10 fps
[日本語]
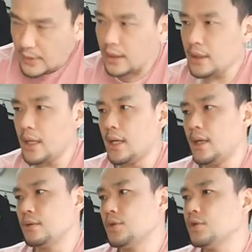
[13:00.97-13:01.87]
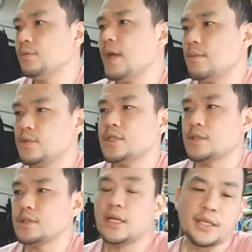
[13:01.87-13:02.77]
で、えっ、ー、と、有名無
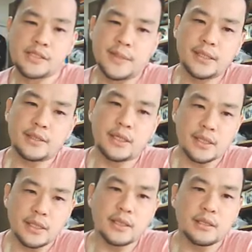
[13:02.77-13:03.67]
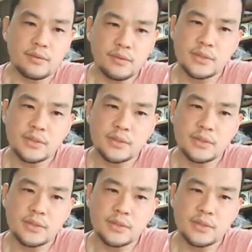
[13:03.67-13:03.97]
実になってしまってるからだったってことで